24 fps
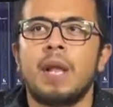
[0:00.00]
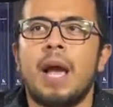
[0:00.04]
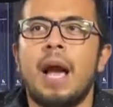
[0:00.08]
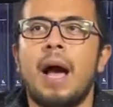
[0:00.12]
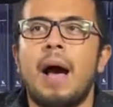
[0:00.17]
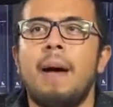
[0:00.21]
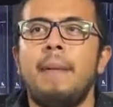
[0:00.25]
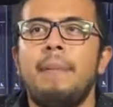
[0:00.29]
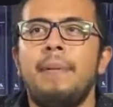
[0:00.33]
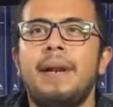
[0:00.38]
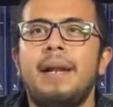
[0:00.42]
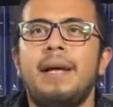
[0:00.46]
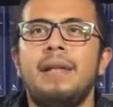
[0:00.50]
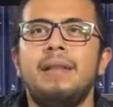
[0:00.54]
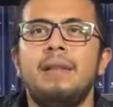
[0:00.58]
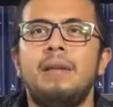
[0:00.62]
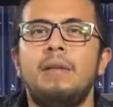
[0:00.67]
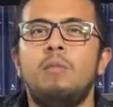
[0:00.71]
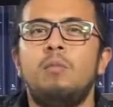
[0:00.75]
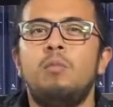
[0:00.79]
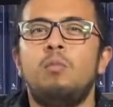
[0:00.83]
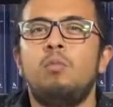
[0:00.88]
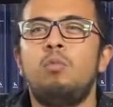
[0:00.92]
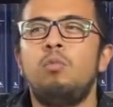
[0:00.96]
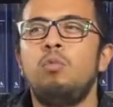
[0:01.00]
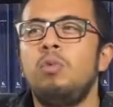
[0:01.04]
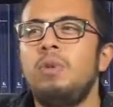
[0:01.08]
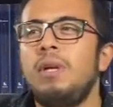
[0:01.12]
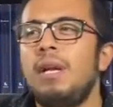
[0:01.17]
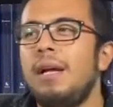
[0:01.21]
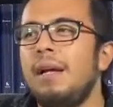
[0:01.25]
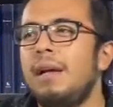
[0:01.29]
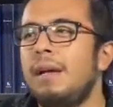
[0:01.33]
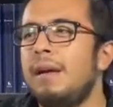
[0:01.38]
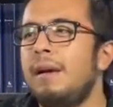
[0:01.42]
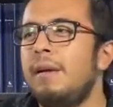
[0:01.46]
habla de
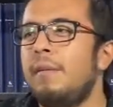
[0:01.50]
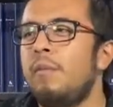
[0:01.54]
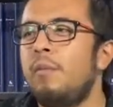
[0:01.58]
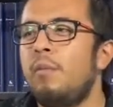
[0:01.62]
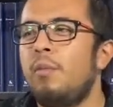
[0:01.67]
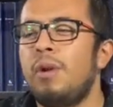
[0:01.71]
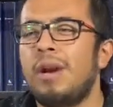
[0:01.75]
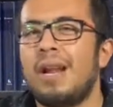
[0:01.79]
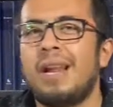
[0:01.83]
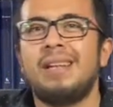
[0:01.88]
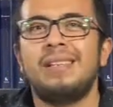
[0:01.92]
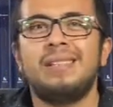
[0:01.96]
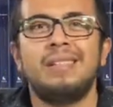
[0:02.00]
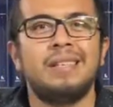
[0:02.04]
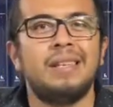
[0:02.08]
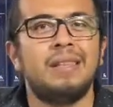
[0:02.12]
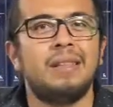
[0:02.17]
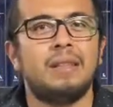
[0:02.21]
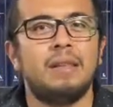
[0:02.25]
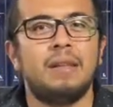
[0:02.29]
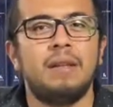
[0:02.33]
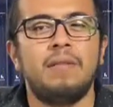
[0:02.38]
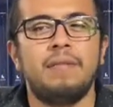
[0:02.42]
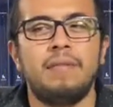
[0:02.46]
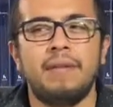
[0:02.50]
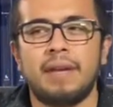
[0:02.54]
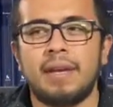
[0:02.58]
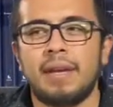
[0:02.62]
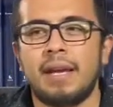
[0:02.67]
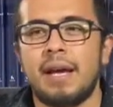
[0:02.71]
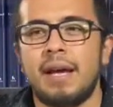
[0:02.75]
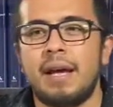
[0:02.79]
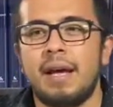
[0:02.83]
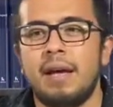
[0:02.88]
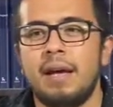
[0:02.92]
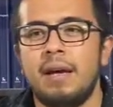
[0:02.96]
una moral
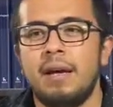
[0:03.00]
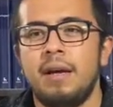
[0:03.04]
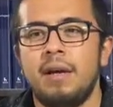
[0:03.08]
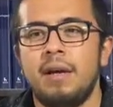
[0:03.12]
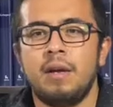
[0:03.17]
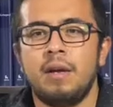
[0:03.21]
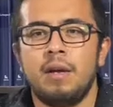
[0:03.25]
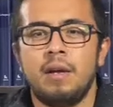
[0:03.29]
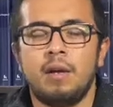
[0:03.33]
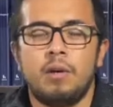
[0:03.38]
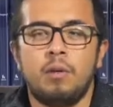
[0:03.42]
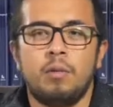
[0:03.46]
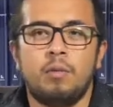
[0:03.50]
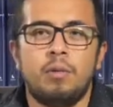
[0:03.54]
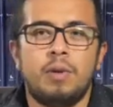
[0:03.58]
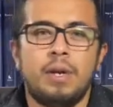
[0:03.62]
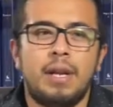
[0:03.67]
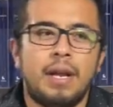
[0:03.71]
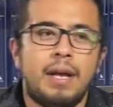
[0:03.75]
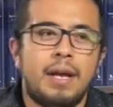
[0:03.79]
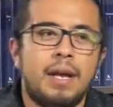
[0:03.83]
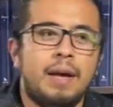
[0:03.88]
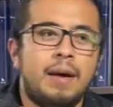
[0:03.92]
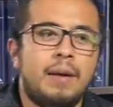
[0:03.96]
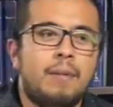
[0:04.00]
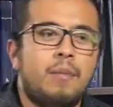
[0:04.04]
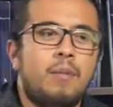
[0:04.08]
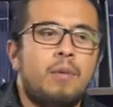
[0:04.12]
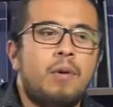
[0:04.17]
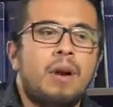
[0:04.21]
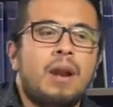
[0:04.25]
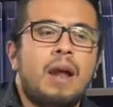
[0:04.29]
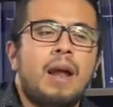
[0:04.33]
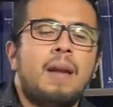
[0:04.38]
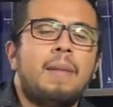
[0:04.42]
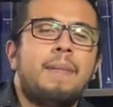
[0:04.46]
científica, una
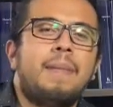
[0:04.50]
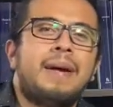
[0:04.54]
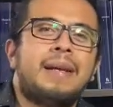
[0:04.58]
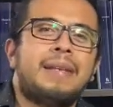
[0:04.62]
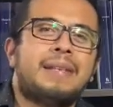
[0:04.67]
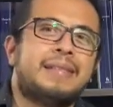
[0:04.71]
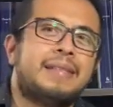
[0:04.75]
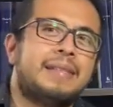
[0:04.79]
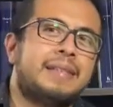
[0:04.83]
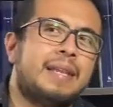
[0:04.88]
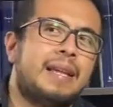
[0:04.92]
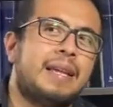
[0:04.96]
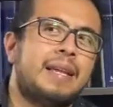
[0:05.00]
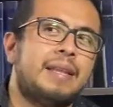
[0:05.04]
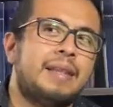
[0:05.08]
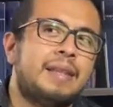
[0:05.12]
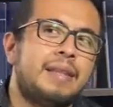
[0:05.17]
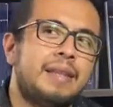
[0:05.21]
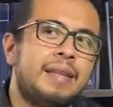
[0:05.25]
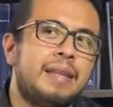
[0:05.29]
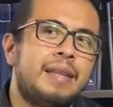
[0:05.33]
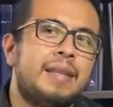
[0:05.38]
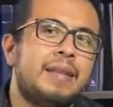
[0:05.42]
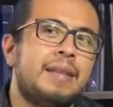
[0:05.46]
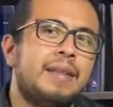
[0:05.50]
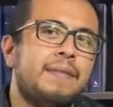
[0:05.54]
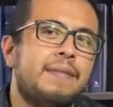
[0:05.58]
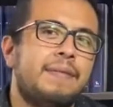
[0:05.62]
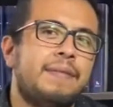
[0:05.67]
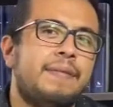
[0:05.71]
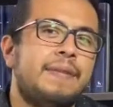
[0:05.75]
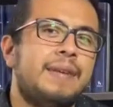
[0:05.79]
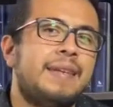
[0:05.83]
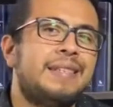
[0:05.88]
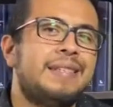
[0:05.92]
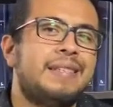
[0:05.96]
moral bastante
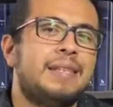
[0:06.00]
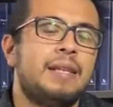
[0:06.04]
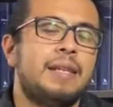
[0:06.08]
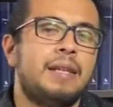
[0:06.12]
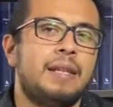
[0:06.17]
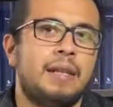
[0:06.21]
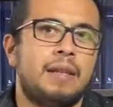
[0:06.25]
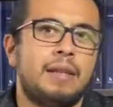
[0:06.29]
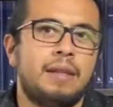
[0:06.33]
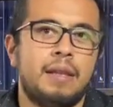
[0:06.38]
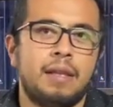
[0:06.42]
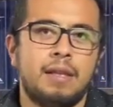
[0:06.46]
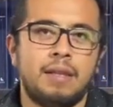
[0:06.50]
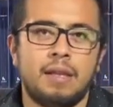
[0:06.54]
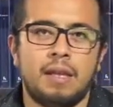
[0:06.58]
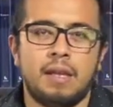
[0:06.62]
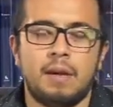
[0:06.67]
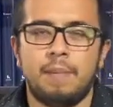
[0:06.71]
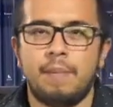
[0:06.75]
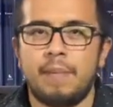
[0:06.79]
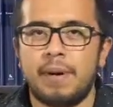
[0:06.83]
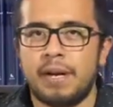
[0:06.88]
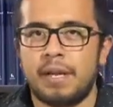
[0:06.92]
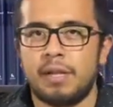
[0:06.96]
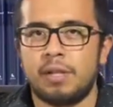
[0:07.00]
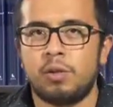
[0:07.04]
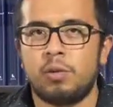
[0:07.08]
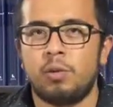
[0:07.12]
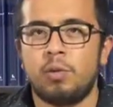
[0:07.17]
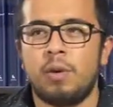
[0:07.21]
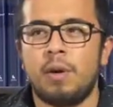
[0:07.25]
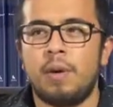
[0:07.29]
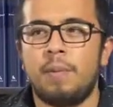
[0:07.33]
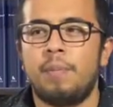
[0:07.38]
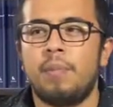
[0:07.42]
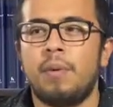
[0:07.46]
difícil de entender para
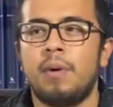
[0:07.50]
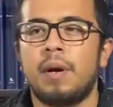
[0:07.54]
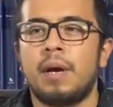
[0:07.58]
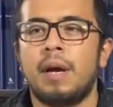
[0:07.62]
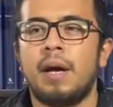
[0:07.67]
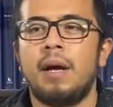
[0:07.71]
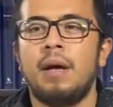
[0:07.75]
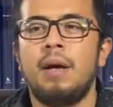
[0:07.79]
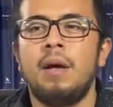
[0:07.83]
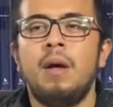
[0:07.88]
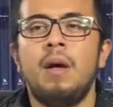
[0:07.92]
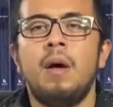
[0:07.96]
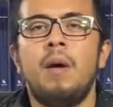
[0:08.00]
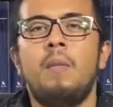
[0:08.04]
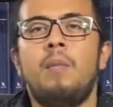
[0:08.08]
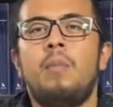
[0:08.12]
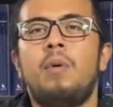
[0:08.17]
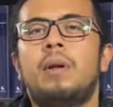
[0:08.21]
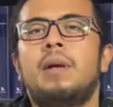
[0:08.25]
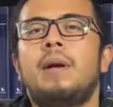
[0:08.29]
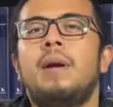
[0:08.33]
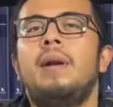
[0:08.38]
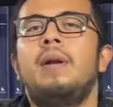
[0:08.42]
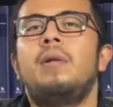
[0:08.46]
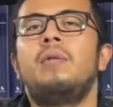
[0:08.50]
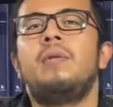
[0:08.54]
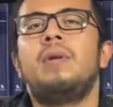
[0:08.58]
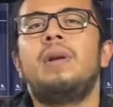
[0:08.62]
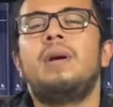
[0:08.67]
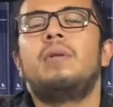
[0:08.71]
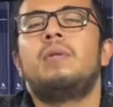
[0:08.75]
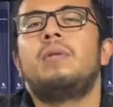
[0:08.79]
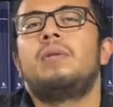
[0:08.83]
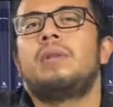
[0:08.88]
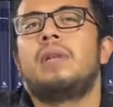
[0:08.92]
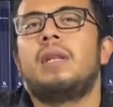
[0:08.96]
su época, porque habla de una
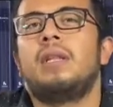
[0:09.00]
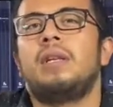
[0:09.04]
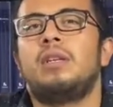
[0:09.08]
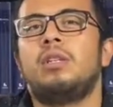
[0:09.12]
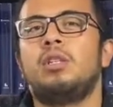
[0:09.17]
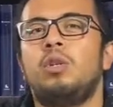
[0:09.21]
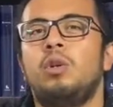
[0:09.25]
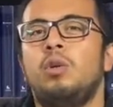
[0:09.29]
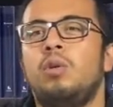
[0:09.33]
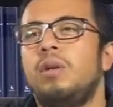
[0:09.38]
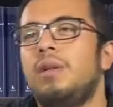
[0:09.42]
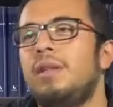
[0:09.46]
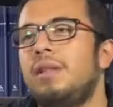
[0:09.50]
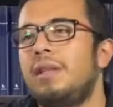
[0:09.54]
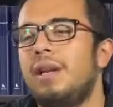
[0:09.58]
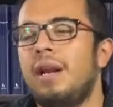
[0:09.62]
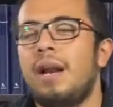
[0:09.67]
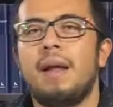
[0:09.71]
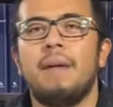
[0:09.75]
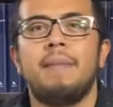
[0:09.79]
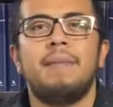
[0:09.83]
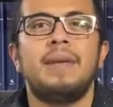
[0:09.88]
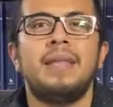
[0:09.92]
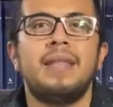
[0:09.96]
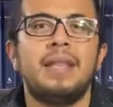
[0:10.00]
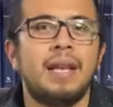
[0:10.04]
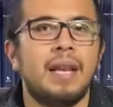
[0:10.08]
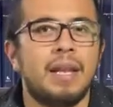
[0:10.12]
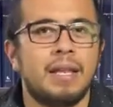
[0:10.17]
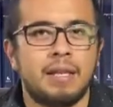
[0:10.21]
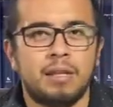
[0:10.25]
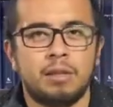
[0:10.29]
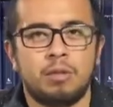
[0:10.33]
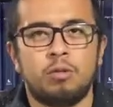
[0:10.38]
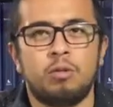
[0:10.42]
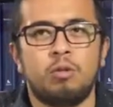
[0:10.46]
contradicción entre la vida y la
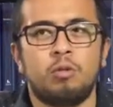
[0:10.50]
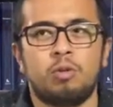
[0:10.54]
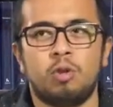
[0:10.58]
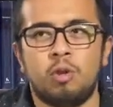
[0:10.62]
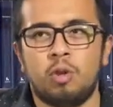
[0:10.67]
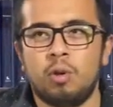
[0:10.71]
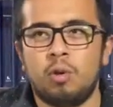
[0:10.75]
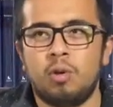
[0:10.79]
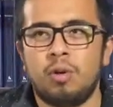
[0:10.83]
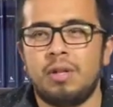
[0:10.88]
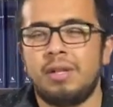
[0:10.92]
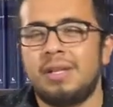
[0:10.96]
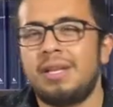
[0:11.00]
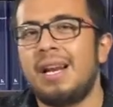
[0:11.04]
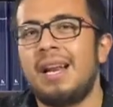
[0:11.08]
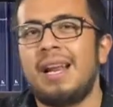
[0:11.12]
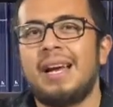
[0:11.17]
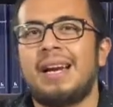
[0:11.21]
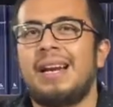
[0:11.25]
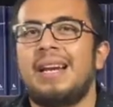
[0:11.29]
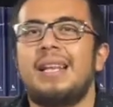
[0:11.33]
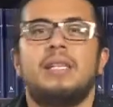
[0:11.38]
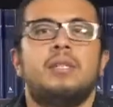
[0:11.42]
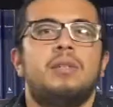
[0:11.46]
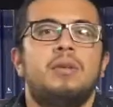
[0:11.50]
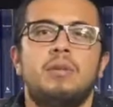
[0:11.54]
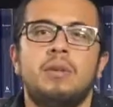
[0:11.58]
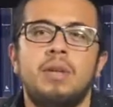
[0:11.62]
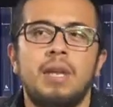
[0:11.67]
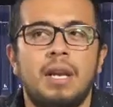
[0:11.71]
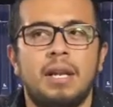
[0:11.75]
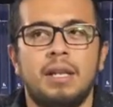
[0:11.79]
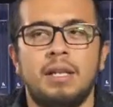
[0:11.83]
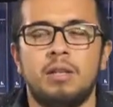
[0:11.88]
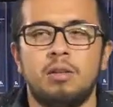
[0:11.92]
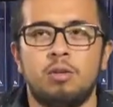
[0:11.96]
destrucción, entre la creación y
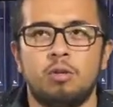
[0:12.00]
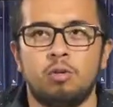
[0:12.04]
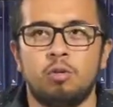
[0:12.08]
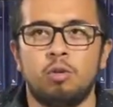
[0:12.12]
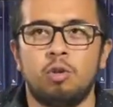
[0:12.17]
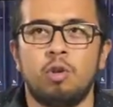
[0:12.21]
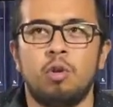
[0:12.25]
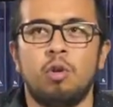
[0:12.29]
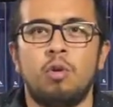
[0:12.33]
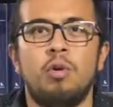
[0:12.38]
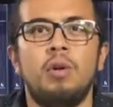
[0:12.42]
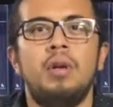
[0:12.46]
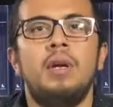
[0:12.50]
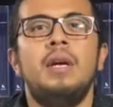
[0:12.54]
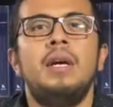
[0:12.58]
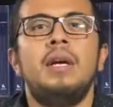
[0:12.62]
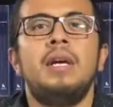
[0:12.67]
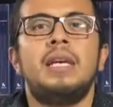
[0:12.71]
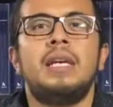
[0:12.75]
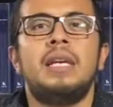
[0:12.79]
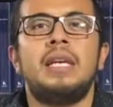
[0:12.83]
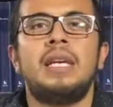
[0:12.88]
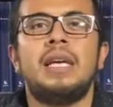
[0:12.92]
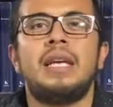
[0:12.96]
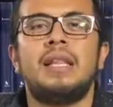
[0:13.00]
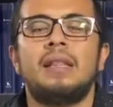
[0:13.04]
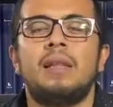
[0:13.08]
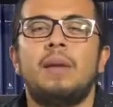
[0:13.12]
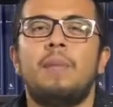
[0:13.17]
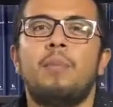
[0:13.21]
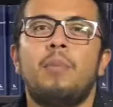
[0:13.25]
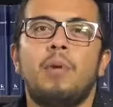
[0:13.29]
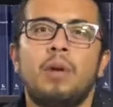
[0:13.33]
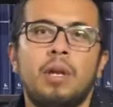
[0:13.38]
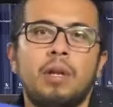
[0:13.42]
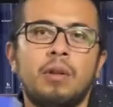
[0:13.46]
la destrucción, y
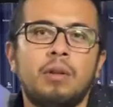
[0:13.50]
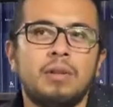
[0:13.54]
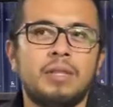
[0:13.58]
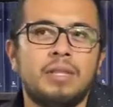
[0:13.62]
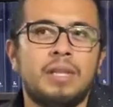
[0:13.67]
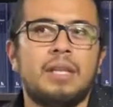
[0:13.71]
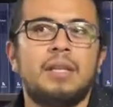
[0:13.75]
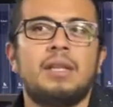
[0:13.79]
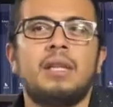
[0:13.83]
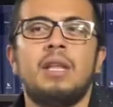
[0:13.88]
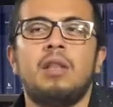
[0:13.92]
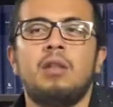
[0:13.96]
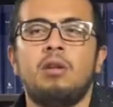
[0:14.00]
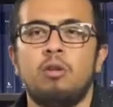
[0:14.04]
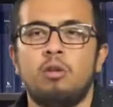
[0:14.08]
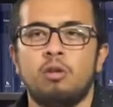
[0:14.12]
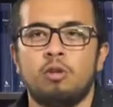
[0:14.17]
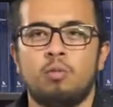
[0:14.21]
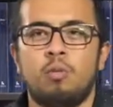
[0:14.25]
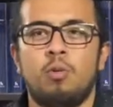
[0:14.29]
anteponiéndose ante Dios.